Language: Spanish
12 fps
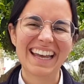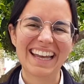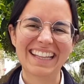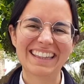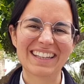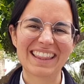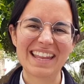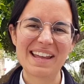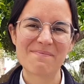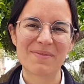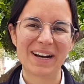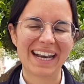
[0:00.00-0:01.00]
Entonces,
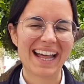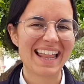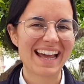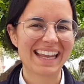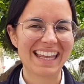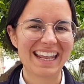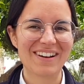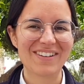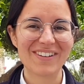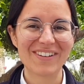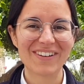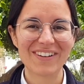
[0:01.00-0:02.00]
pues nada,
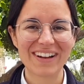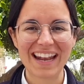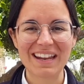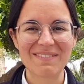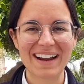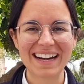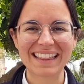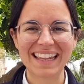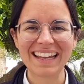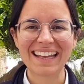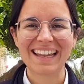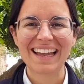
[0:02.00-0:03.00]
quiero hoy
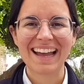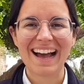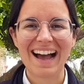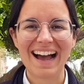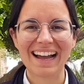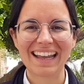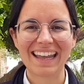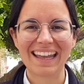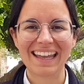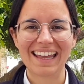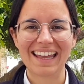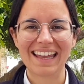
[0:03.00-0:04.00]
animarte a
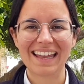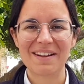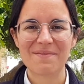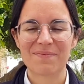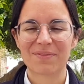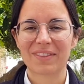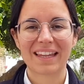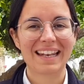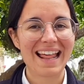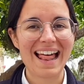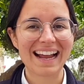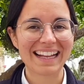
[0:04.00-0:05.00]
que
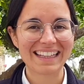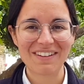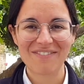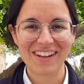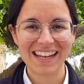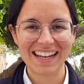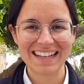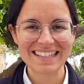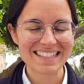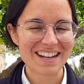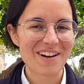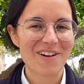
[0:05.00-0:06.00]
nada, que te
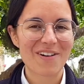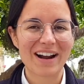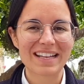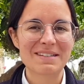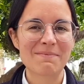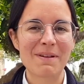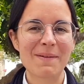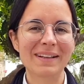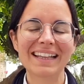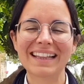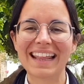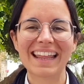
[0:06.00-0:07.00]
fijes o a que
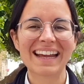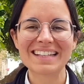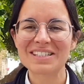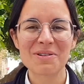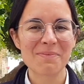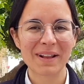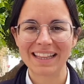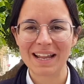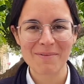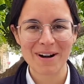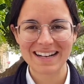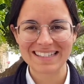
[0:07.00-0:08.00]
simplemente te dejes sorprender
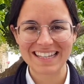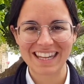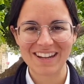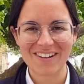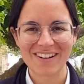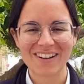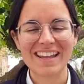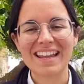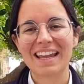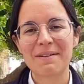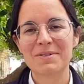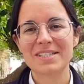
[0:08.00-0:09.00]
por el Señor,
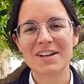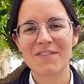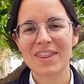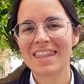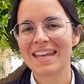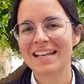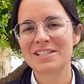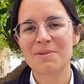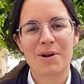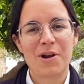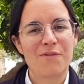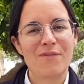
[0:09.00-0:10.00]
que muchas veces eso,
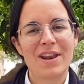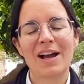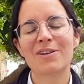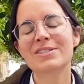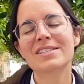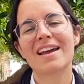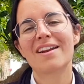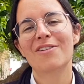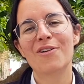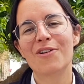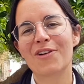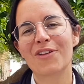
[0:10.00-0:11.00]
pues nos ve la cosa,
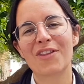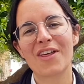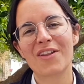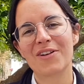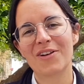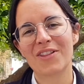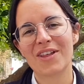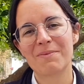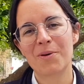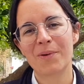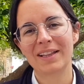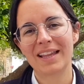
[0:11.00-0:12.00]
No, no nos
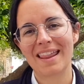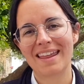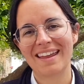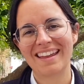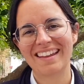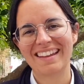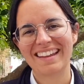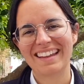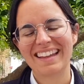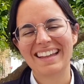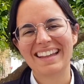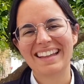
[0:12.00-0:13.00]
damos cuenta de,
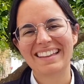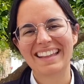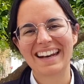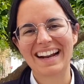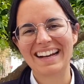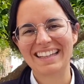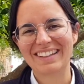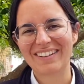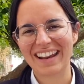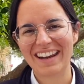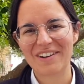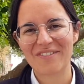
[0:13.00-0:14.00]
de regalitos
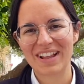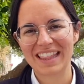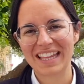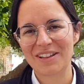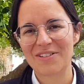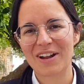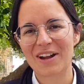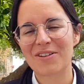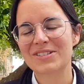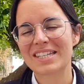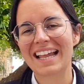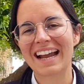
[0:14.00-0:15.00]
que él nos va haciendo, que
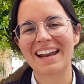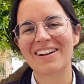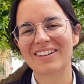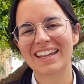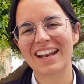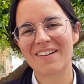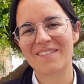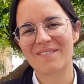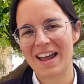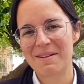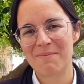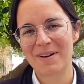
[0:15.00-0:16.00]
cositas que él nos tiene
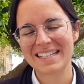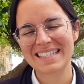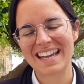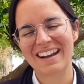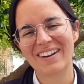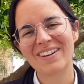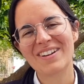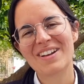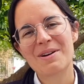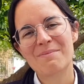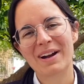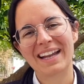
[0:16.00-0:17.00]
ahí puestas, ¿no?
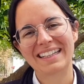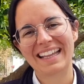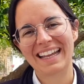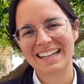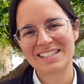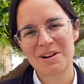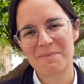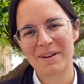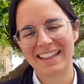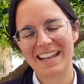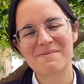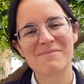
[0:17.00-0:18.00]
Pues que te deje
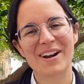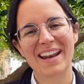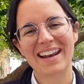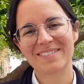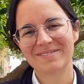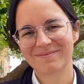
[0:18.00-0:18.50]
sorprender por él.